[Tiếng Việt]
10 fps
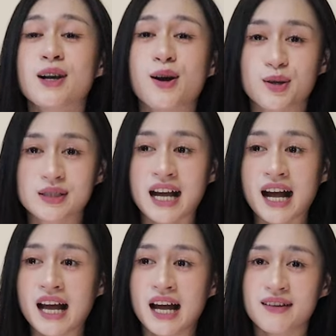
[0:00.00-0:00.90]
nhỏ nó ra
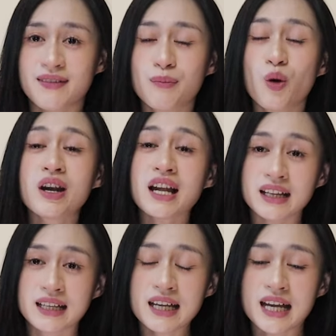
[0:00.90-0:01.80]
và mỗi
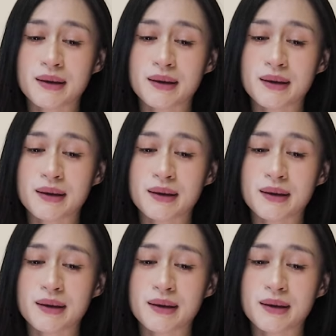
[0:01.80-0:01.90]
lần đấy